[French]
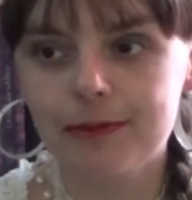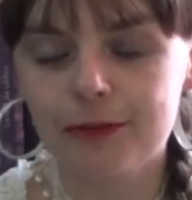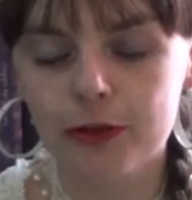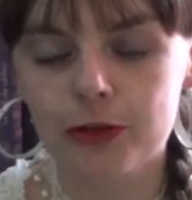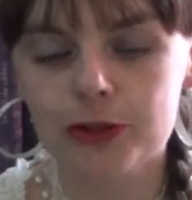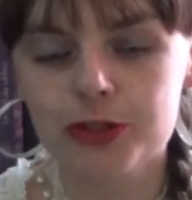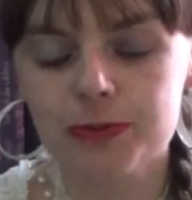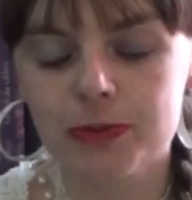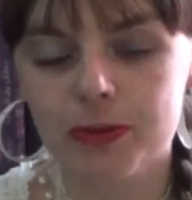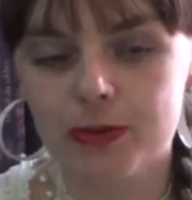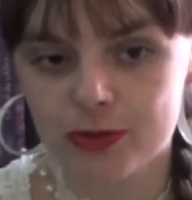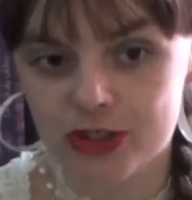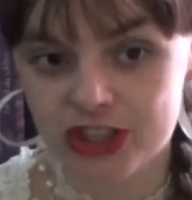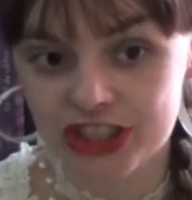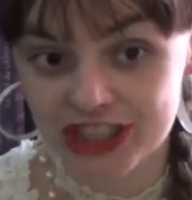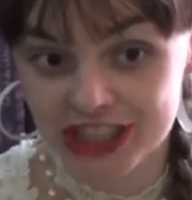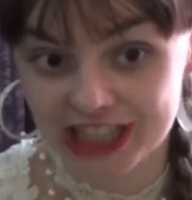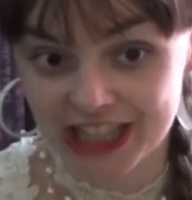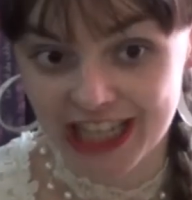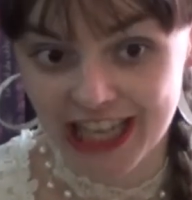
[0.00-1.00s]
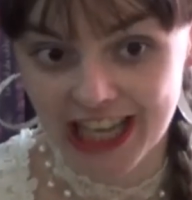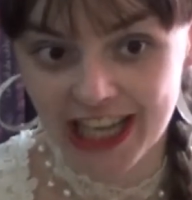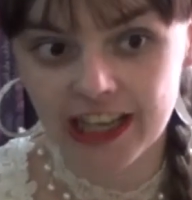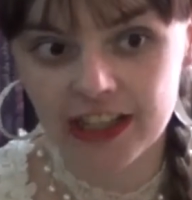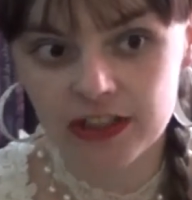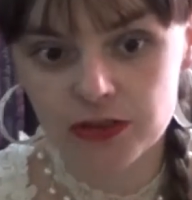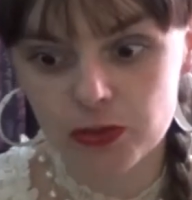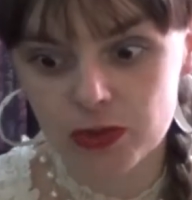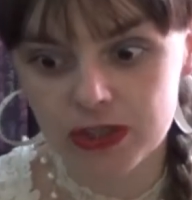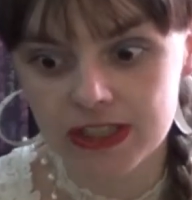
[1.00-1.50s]
Franchement, j'ai
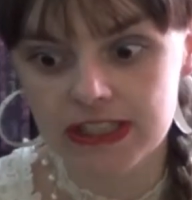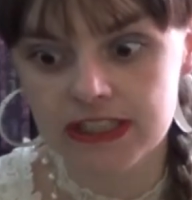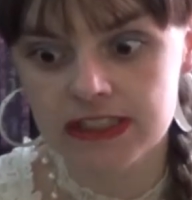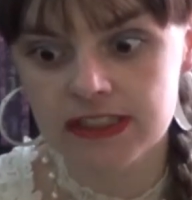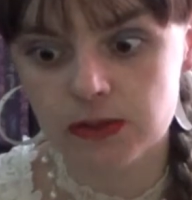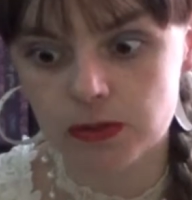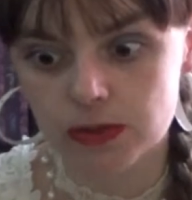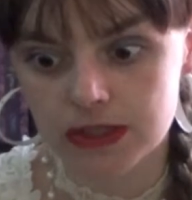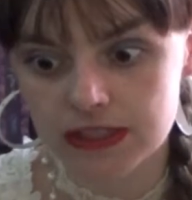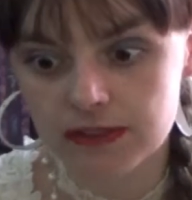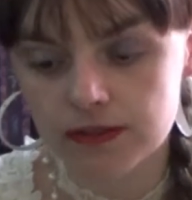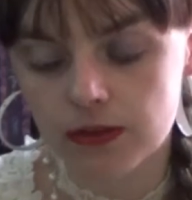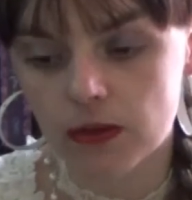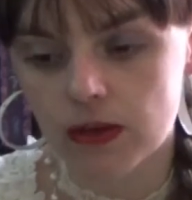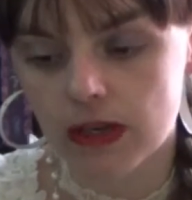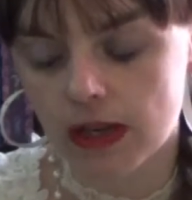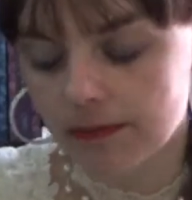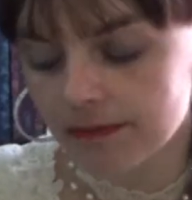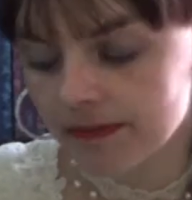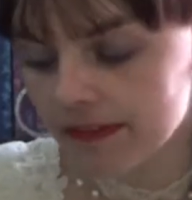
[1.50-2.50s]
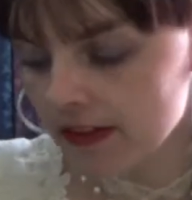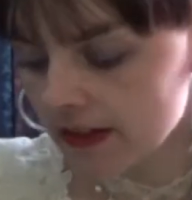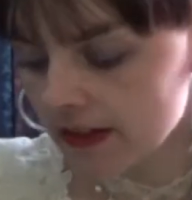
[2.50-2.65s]
adoré ce livre-là.